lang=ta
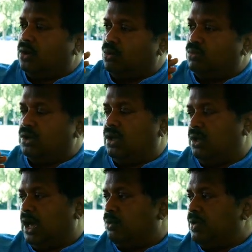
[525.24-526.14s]
ரொம்ப
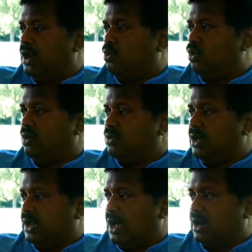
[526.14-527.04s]
அருமையான
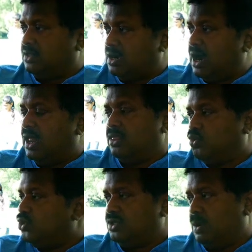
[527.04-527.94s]
உணவுங்கிற காரணத்தினால அதை
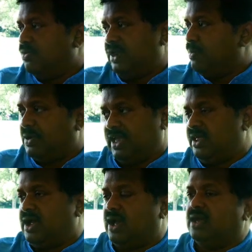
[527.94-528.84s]
கொடுத்து நம்ம வீட்டில்
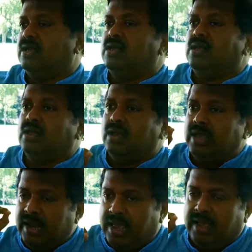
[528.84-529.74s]
பழகியிருக்காங்க
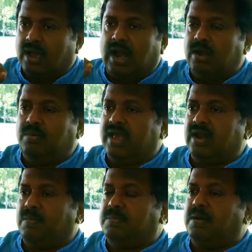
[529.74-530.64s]
இன்றைக்கி
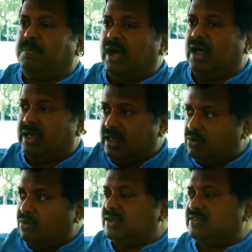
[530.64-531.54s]
கண்டுபிடிக்கிறப்ப பாலை
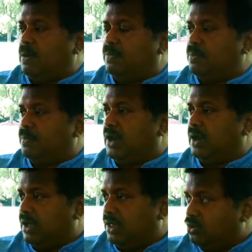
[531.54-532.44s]
இரவில் சாப்பிட்றப்ப
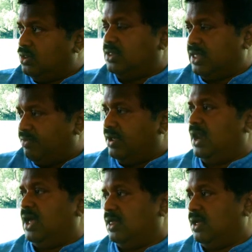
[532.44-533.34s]
நம்ம அது வந்து
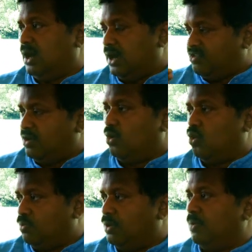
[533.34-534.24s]
தேவையில்லாத அடிஷ்னல்
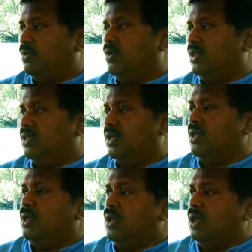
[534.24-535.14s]
கொழுப்பு நமக்கு வருது
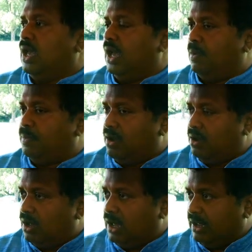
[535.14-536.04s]
அப்புறம்
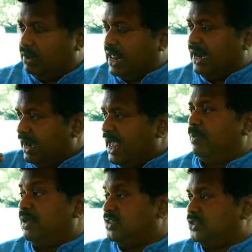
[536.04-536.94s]
நிறைய
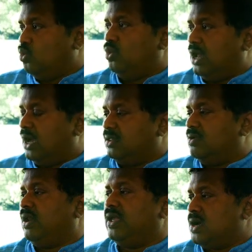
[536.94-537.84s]
டேமேஜஸை
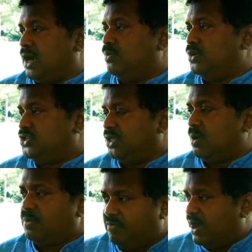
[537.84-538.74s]
உண்டாக்குதுன்னு வரைக்கும்
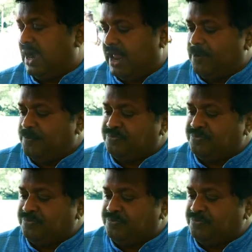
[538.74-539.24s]
கண்டுபிடிச்சதுக்கப்புறம் வேண்டாம்